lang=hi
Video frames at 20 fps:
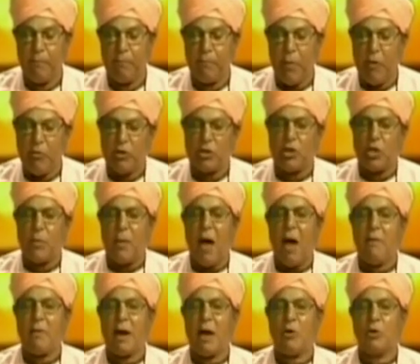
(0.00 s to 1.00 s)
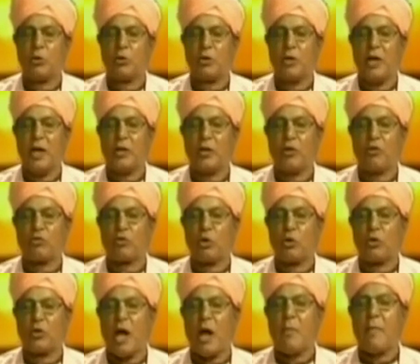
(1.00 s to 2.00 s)
पवित्र भावना होती है तो इसको
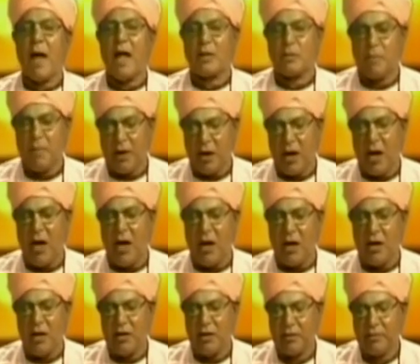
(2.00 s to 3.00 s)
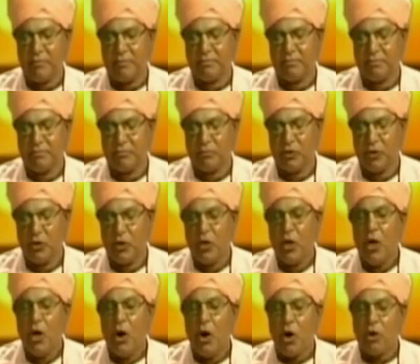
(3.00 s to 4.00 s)
धर्मात्मा कहा है
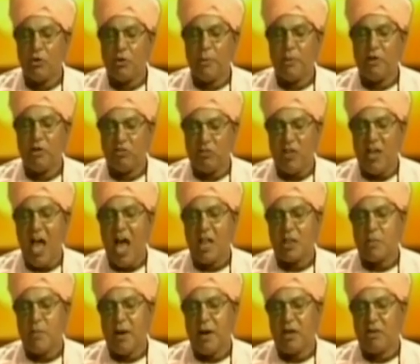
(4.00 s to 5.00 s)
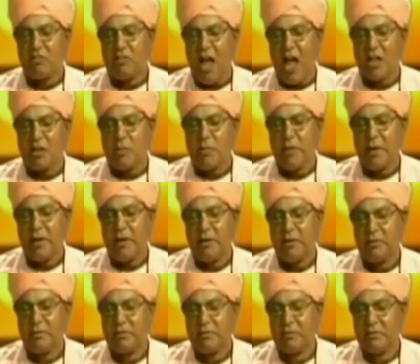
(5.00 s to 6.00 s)
और जब इसी आत्मा के साथ में